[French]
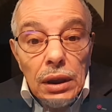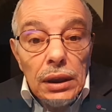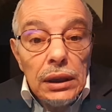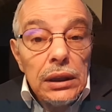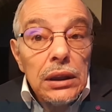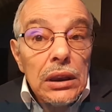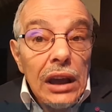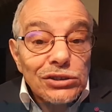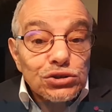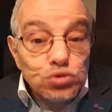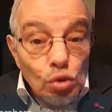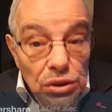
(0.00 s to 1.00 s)
et la
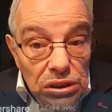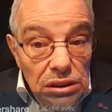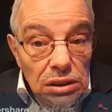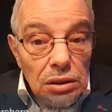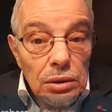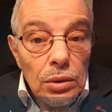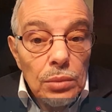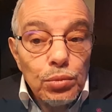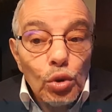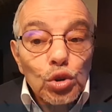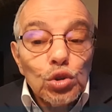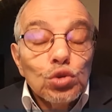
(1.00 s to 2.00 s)
stocker
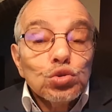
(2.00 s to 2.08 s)
pour une